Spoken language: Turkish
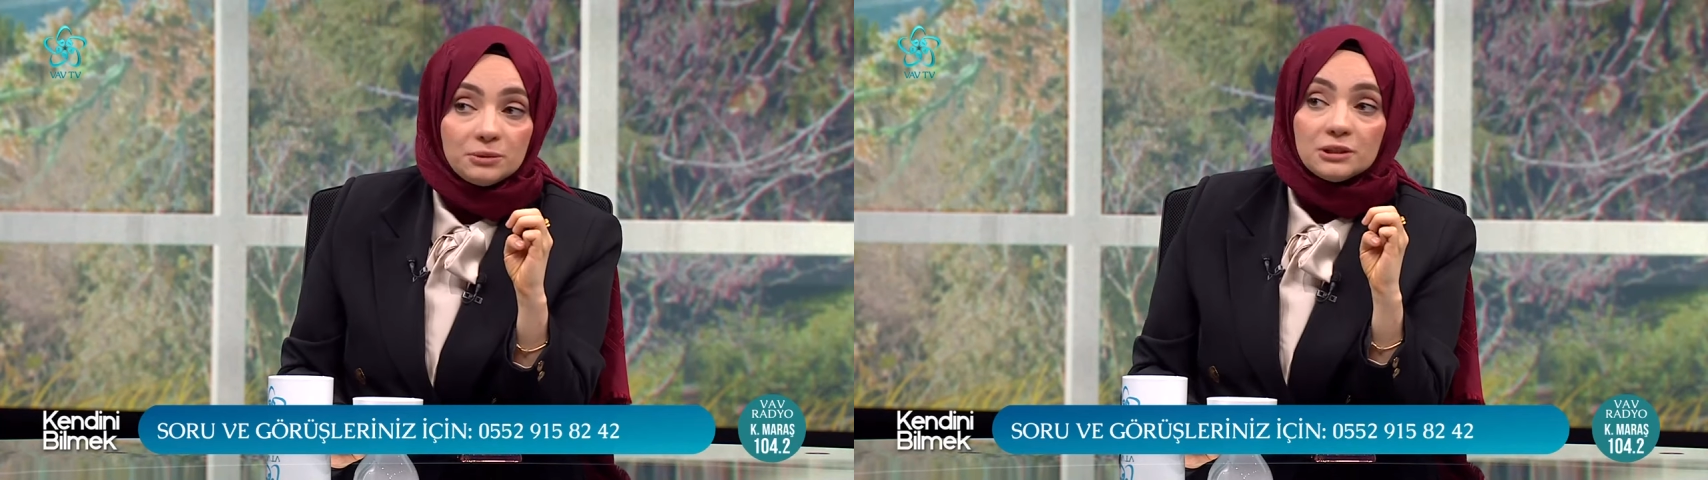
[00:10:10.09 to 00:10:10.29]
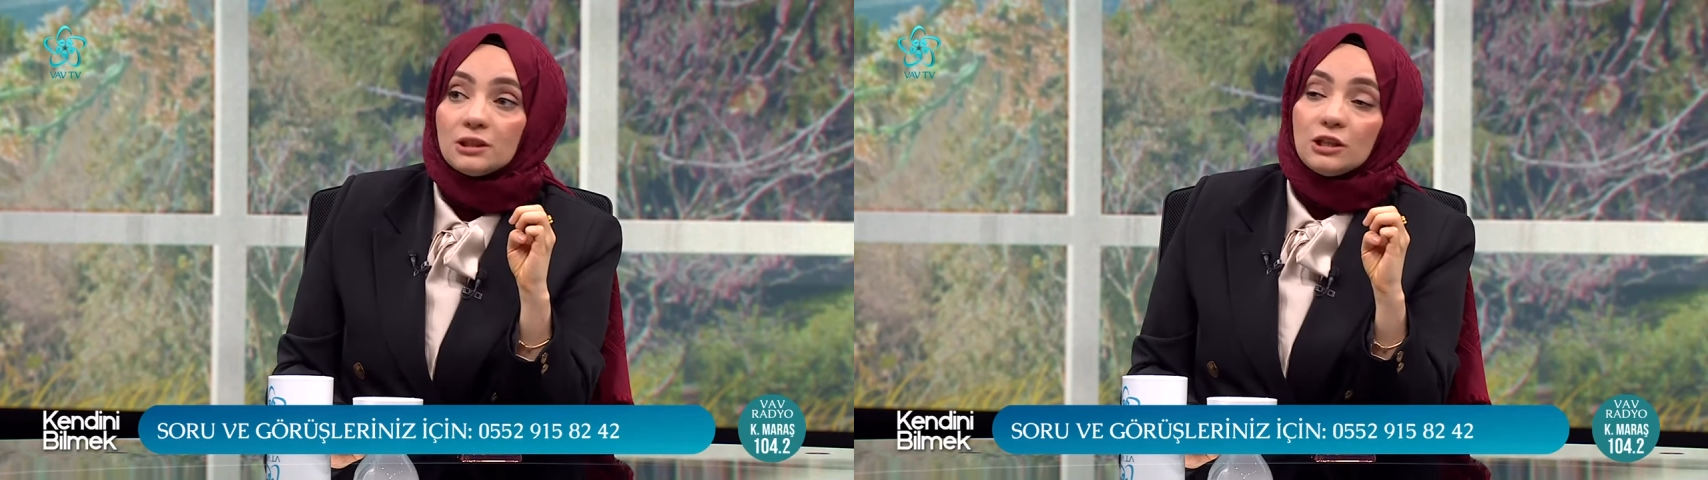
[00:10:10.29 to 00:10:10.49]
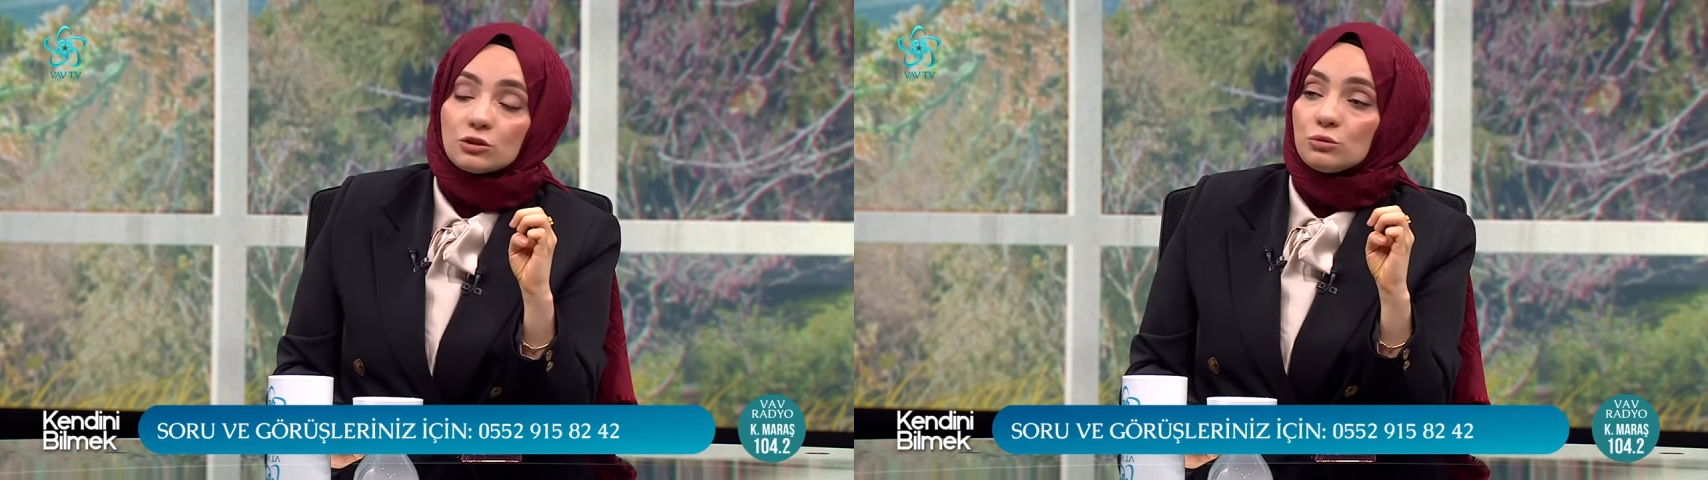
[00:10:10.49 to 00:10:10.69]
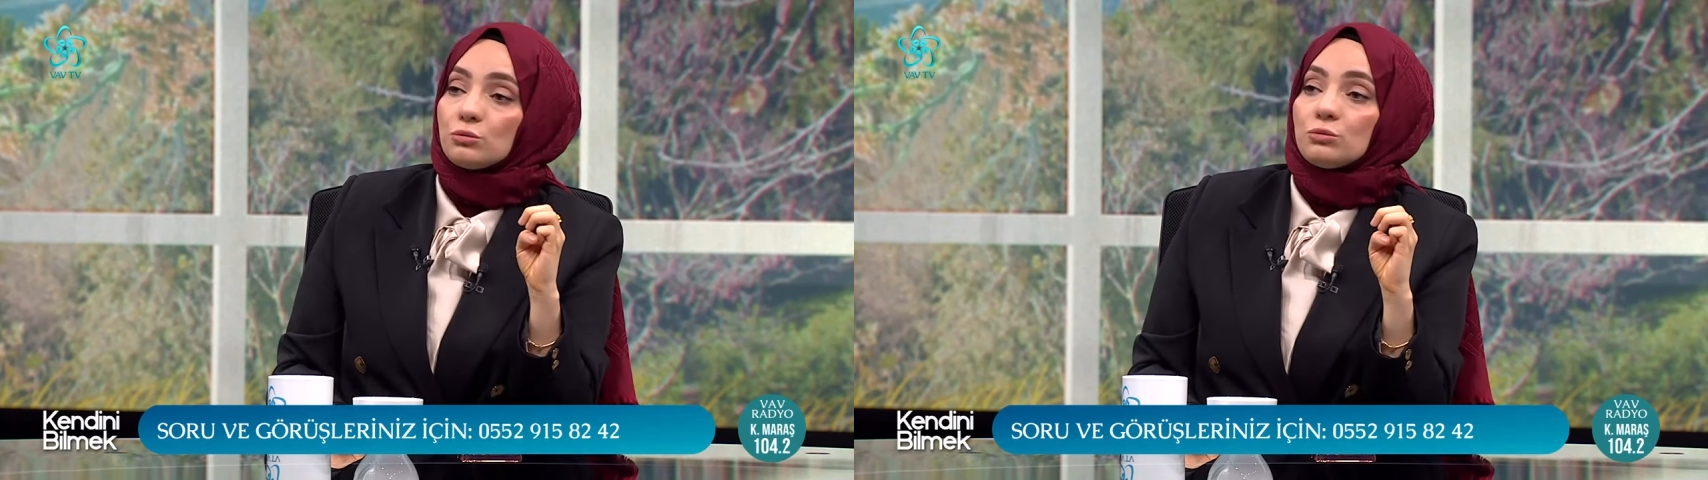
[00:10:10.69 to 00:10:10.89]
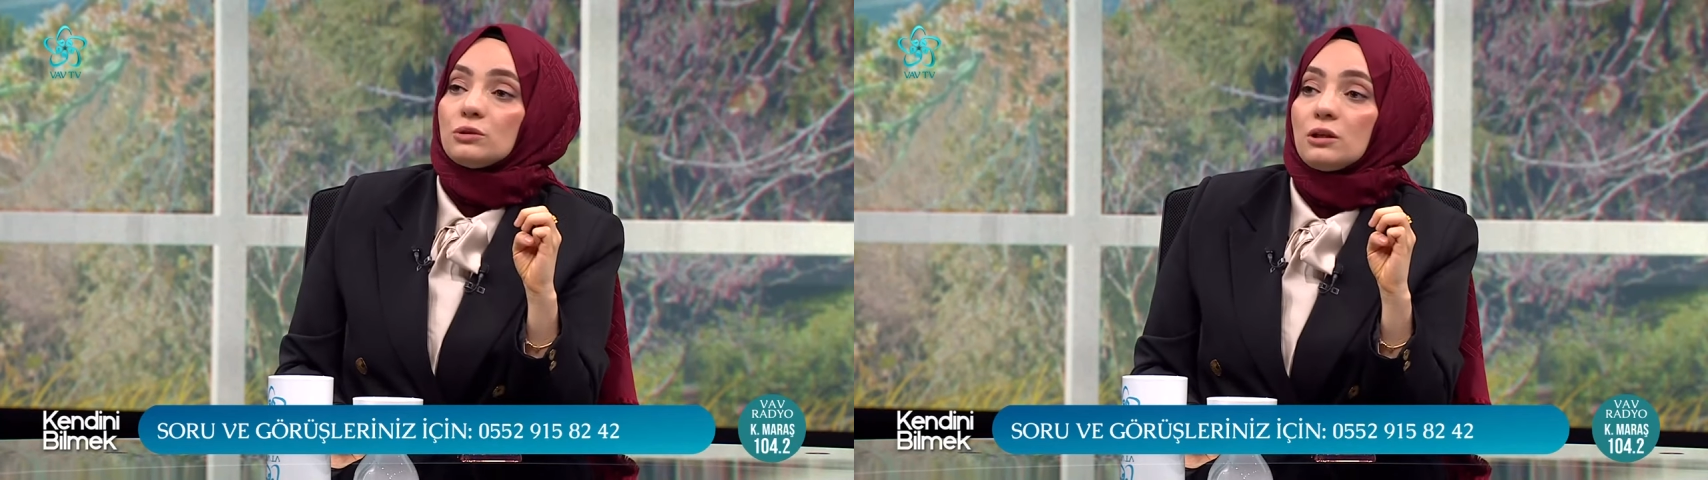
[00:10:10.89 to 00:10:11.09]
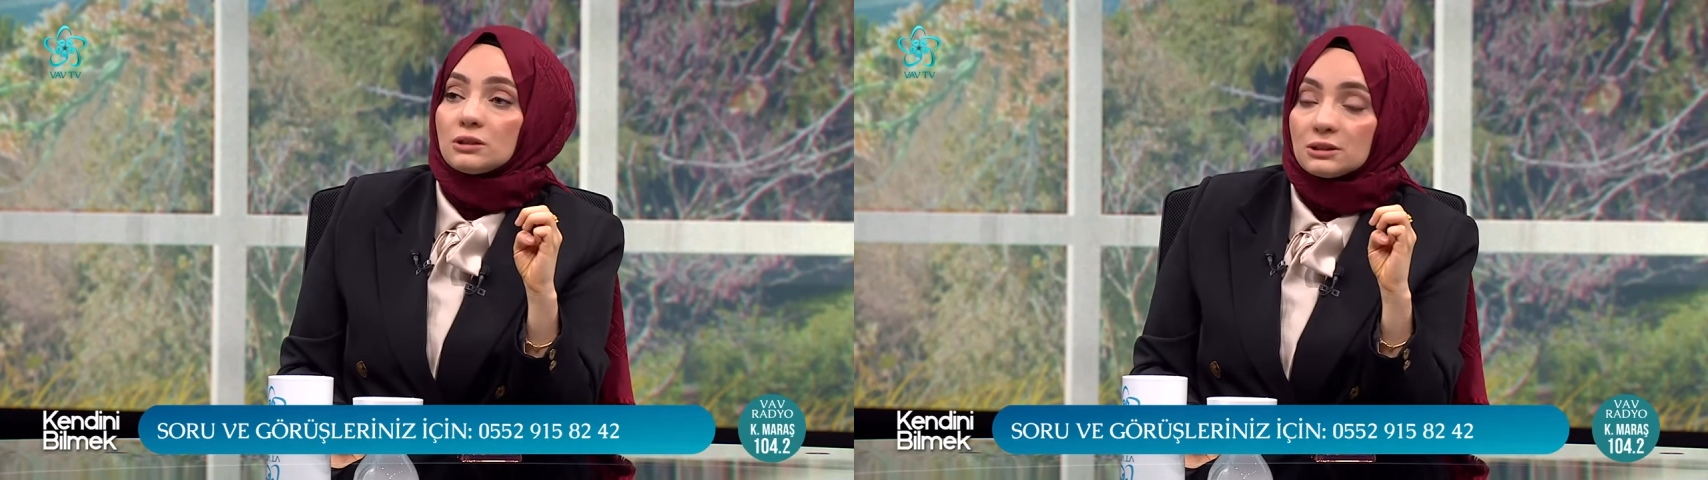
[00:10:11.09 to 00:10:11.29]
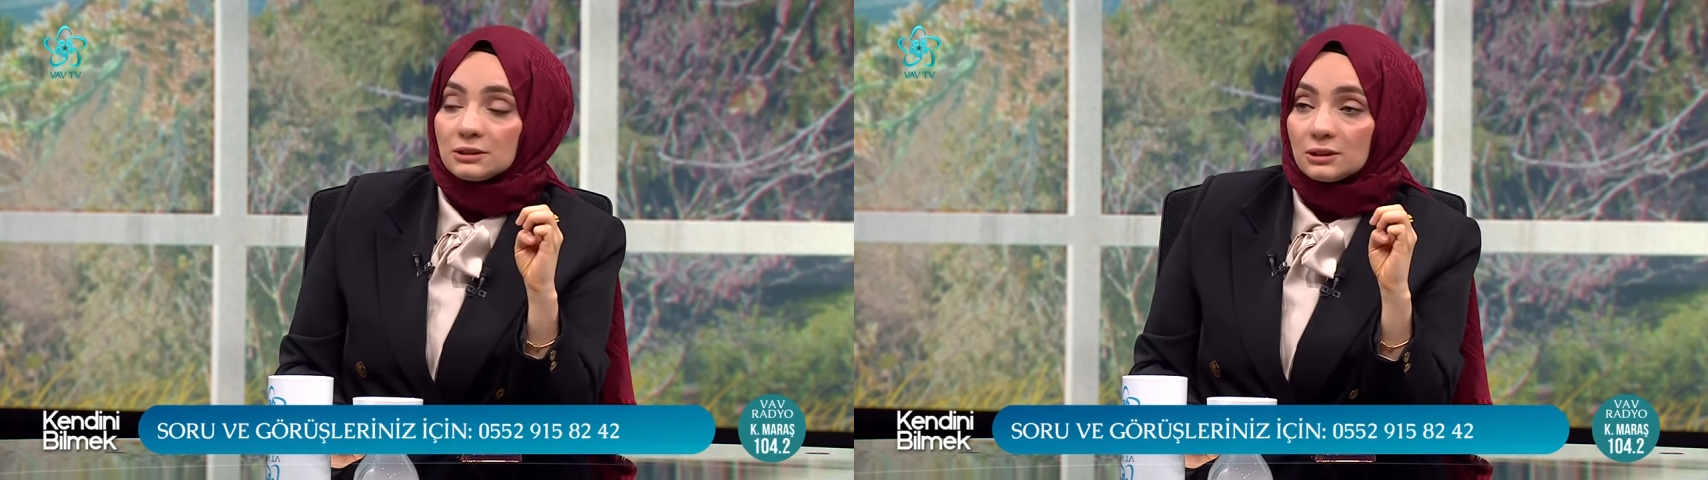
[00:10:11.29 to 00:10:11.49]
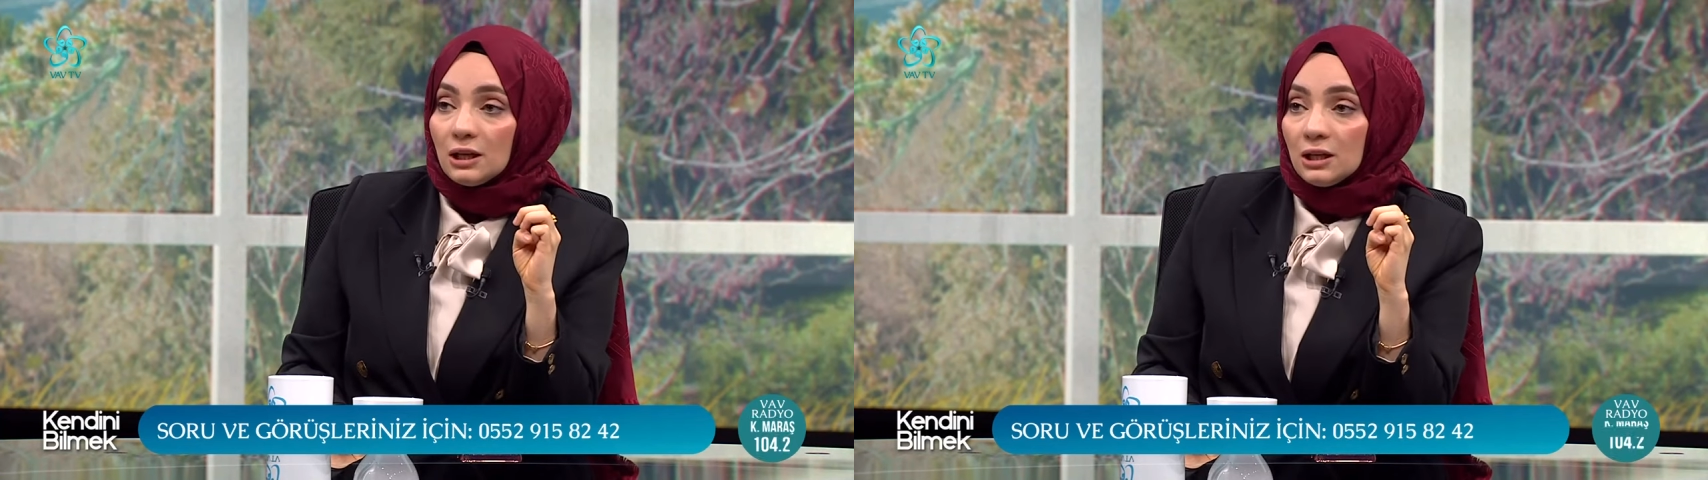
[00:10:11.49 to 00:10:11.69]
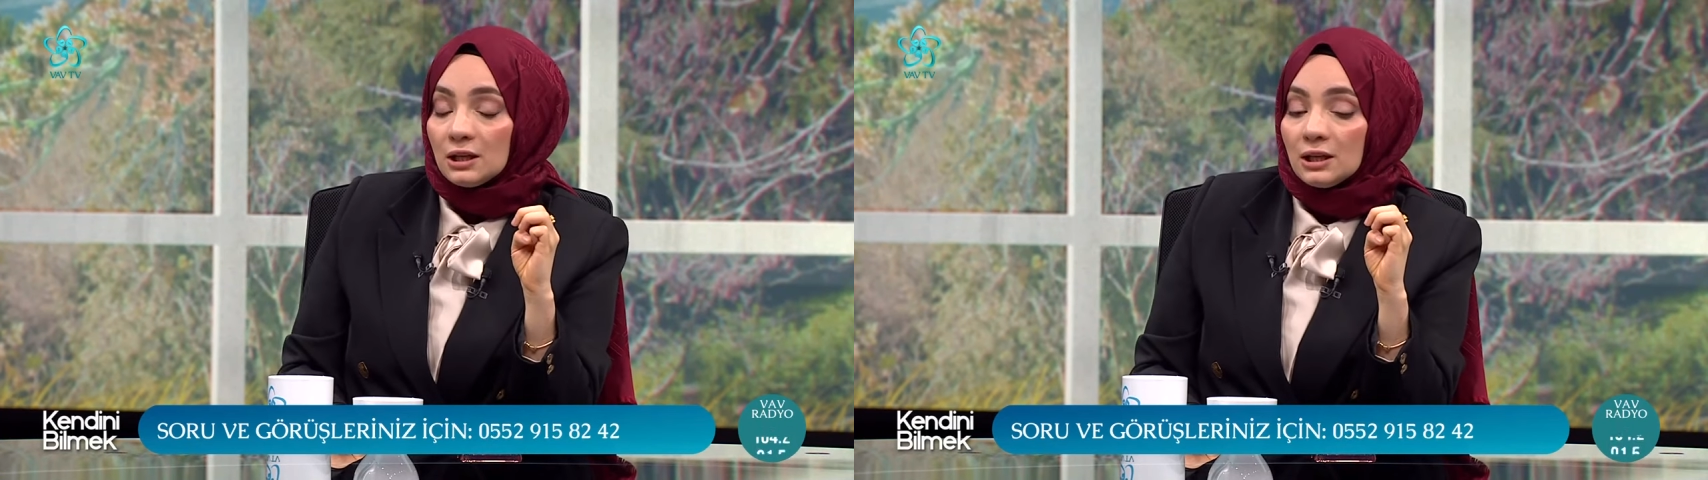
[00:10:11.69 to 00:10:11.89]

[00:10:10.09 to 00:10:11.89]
bir gencin dünyasında